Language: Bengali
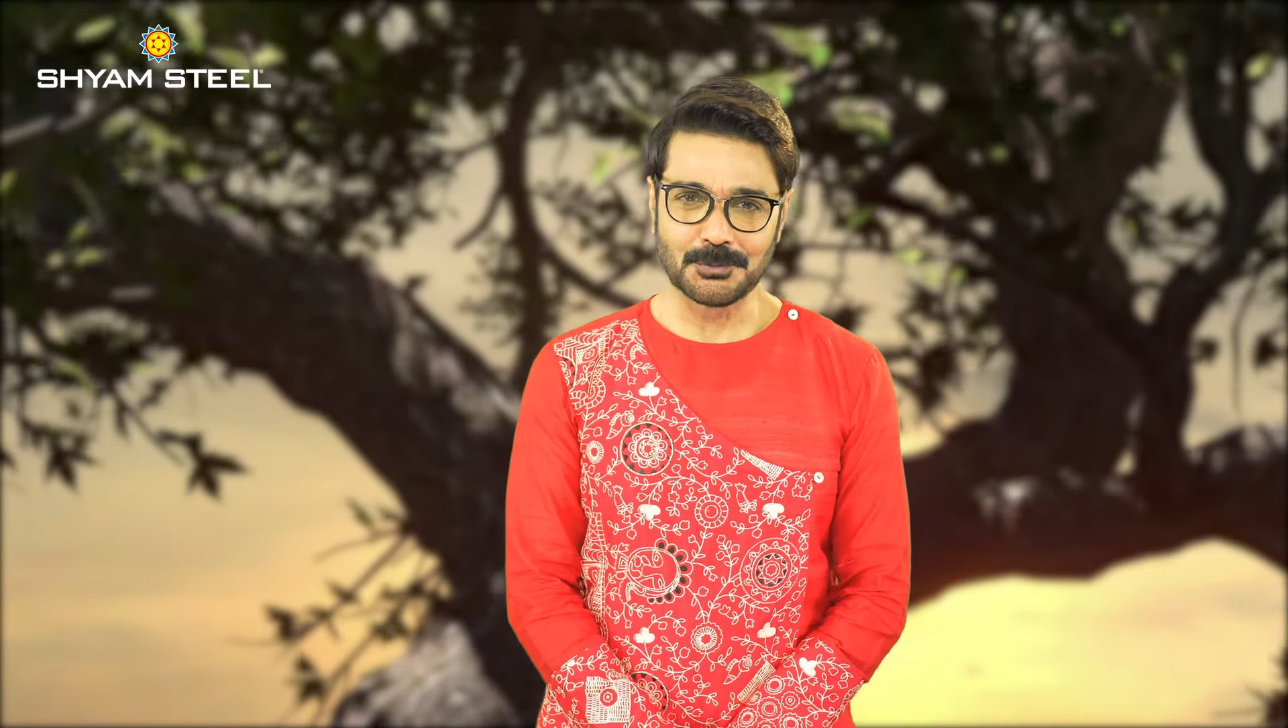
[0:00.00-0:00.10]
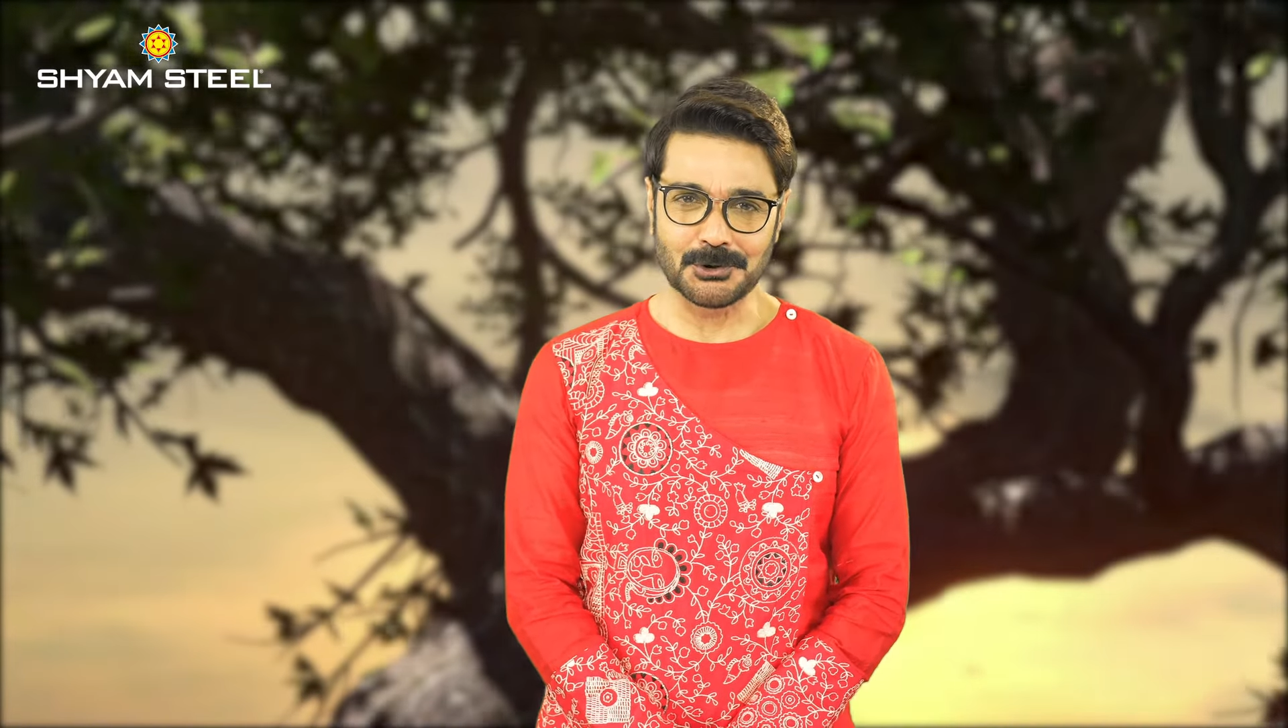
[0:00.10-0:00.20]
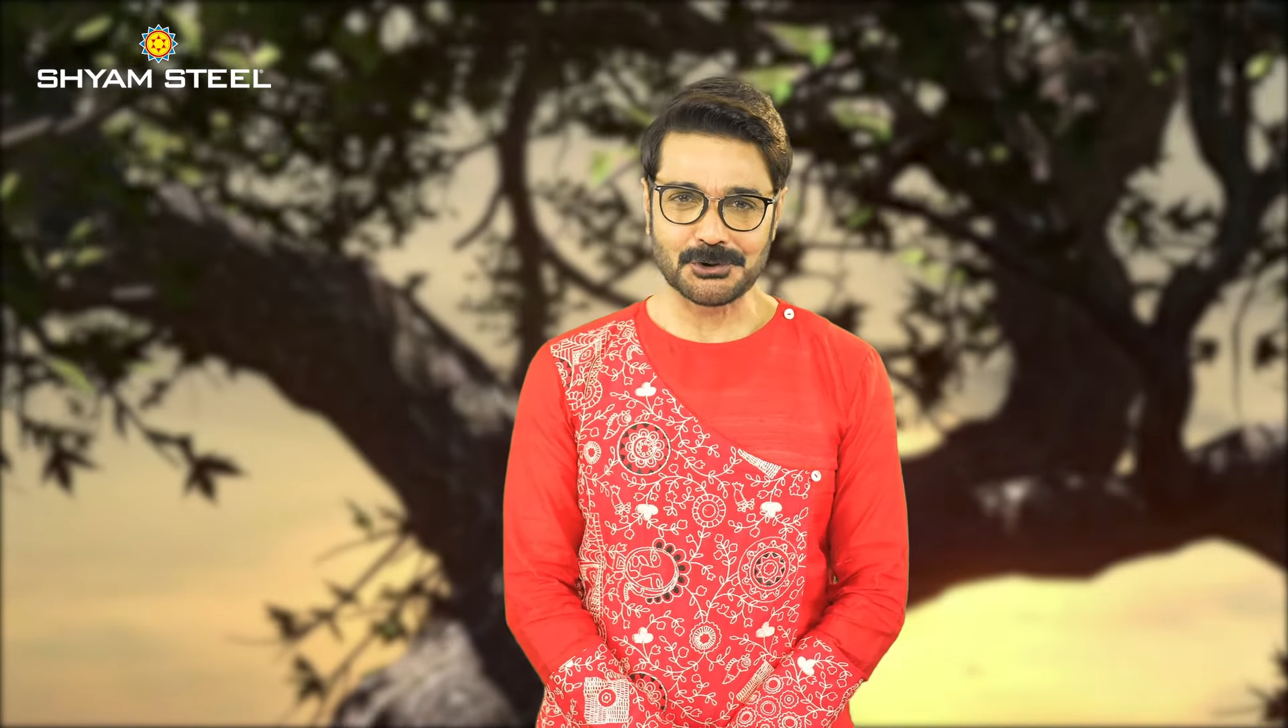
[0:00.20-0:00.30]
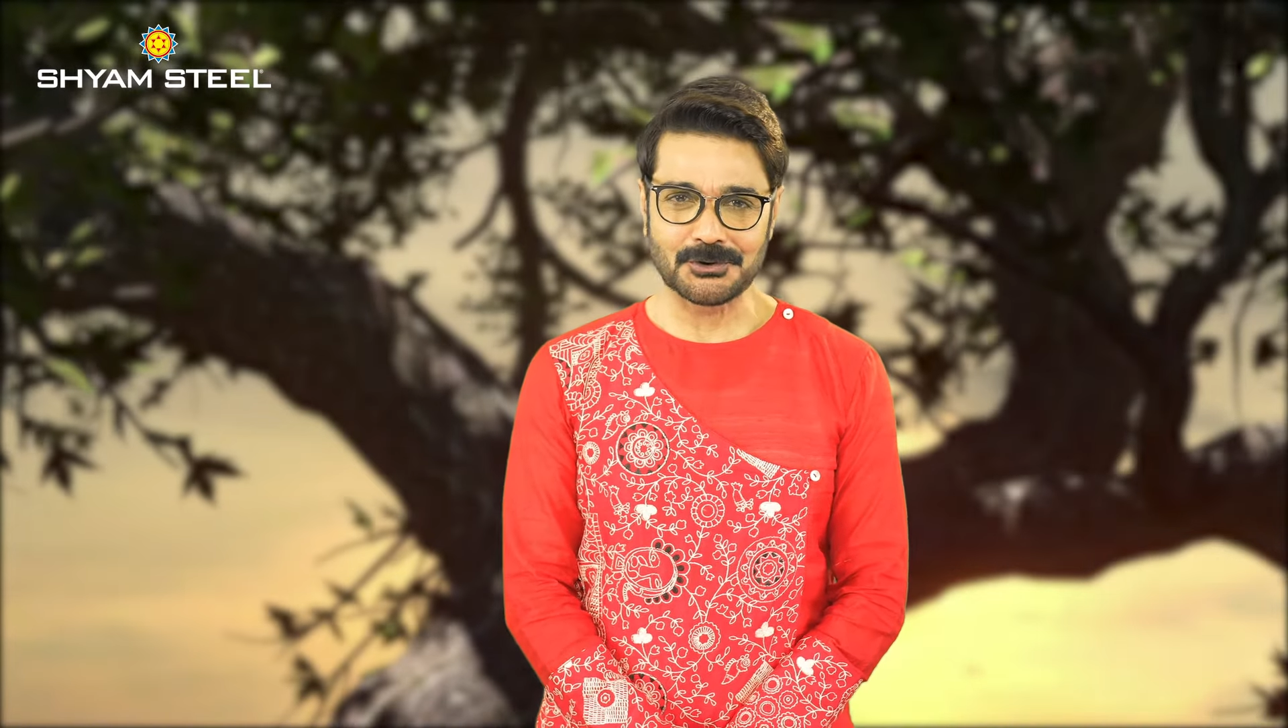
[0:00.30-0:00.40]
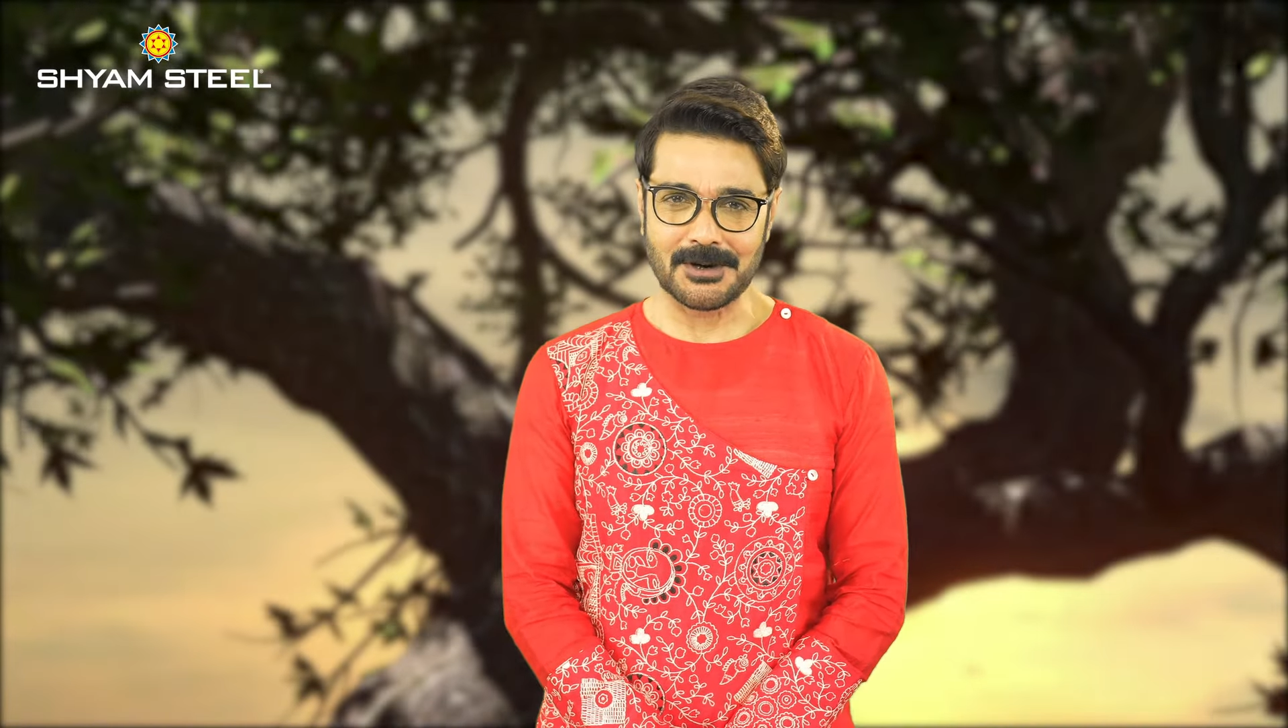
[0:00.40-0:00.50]

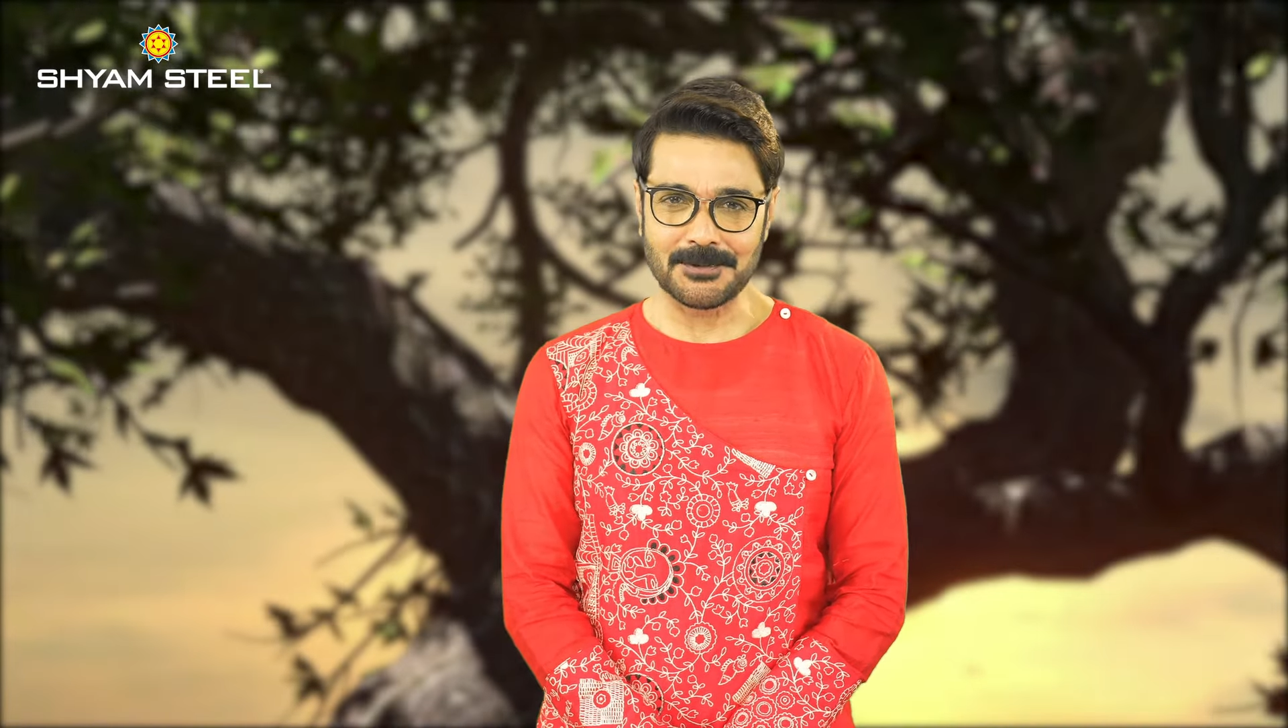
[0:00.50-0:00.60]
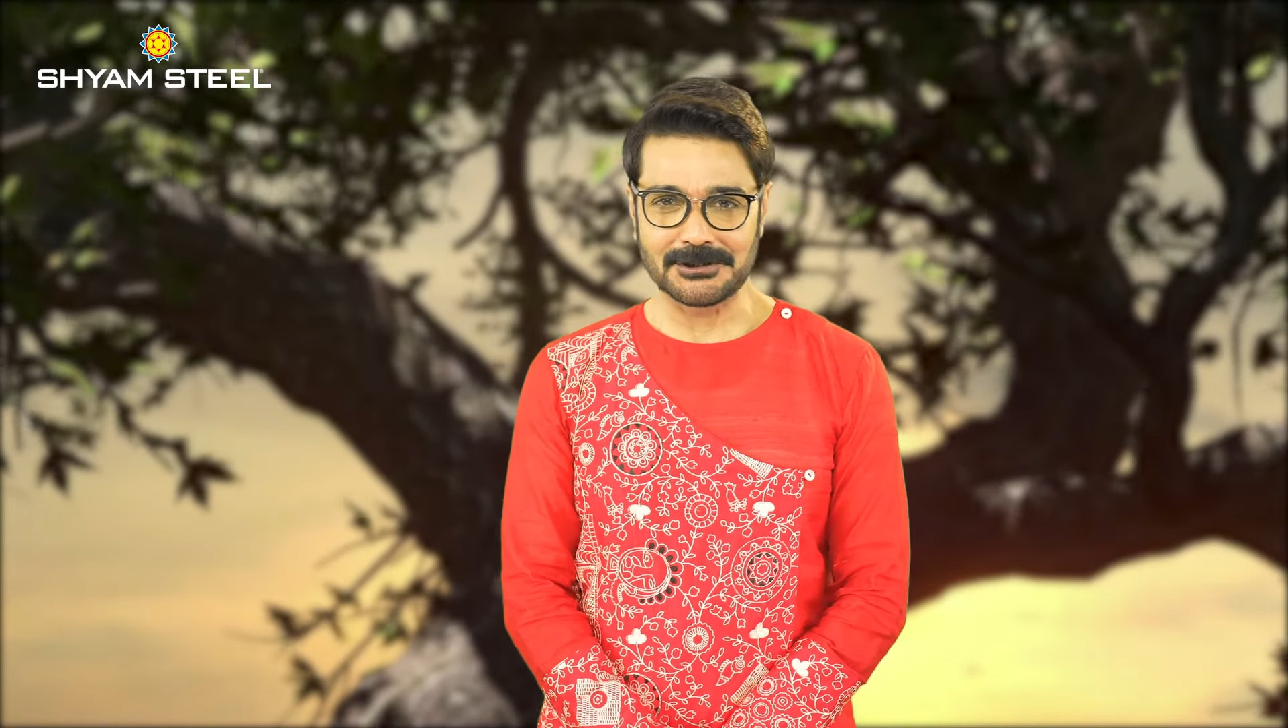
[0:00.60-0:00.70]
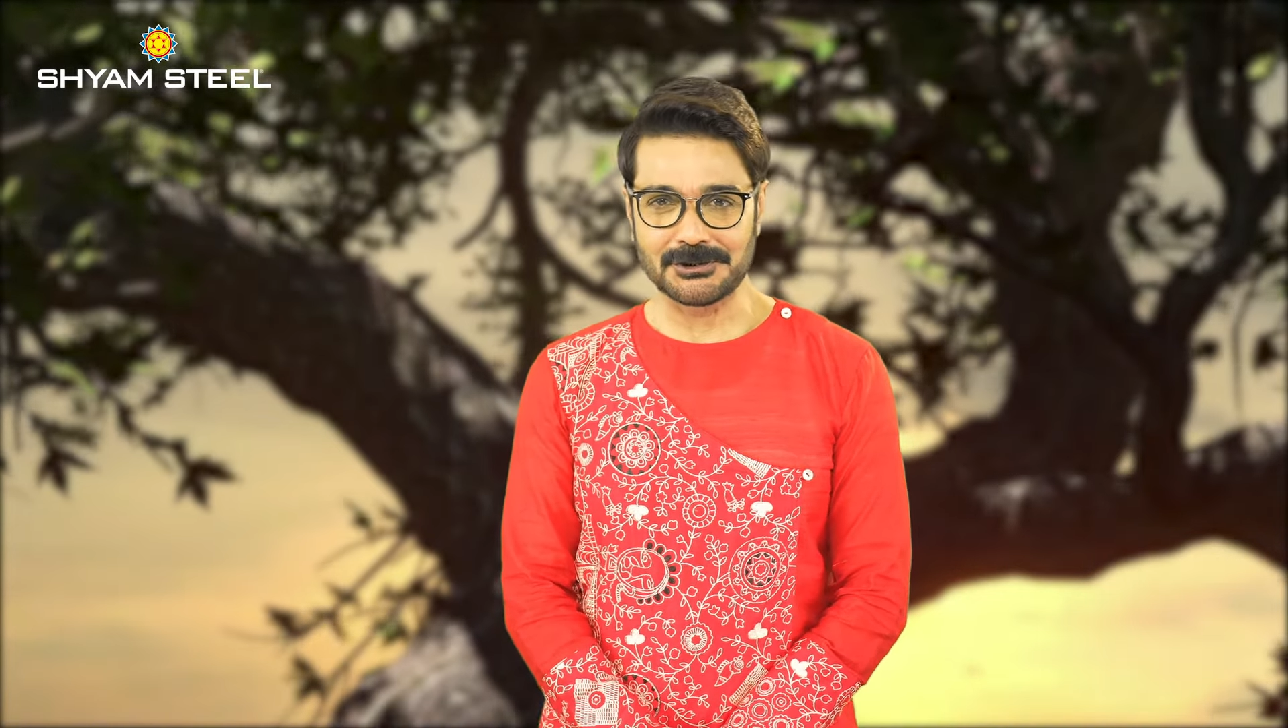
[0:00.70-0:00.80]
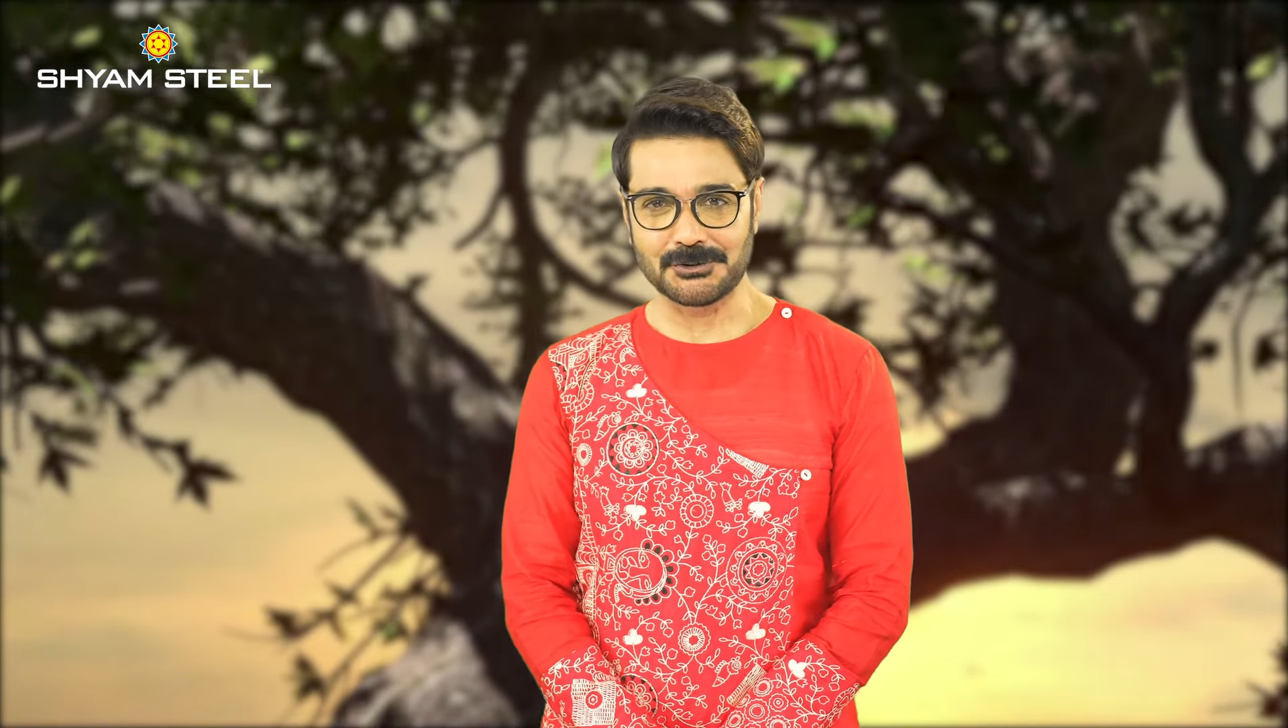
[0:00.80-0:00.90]
বছর আমাদের